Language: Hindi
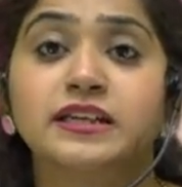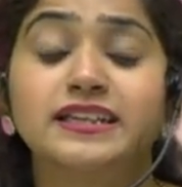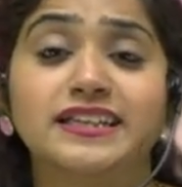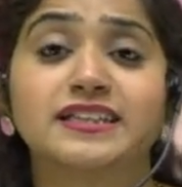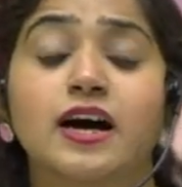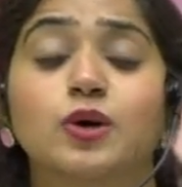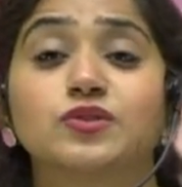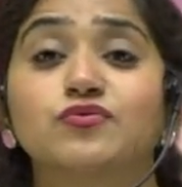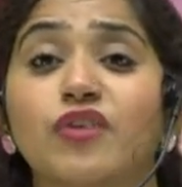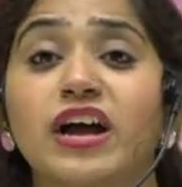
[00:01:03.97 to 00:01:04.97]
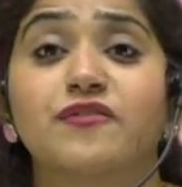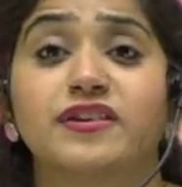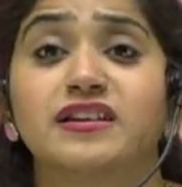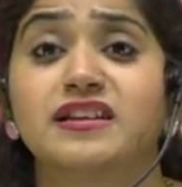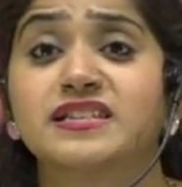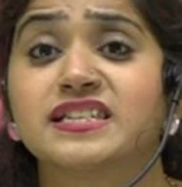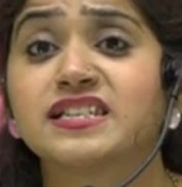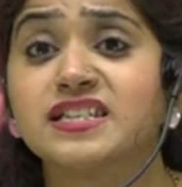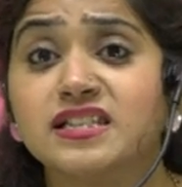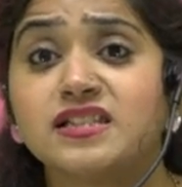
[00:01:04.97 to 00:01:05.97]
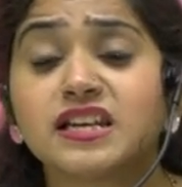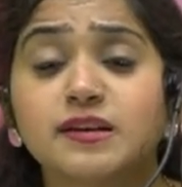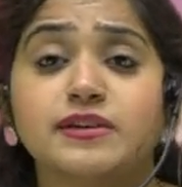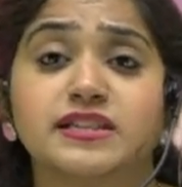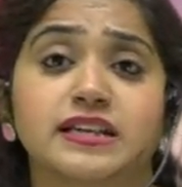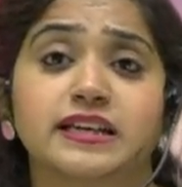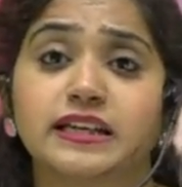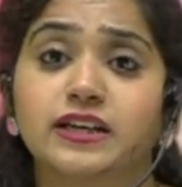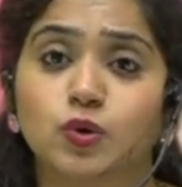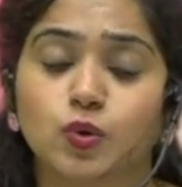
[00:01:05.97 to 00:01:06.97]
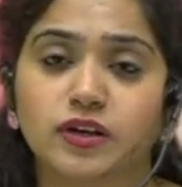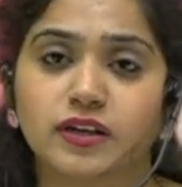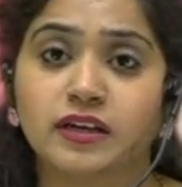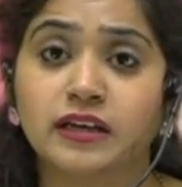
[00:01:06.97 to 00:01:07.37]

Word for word: थर्टी थाउजेंड फाइव हंड्रेड एंड सिक्सटी थ्री बच्चे क्लियर हो गए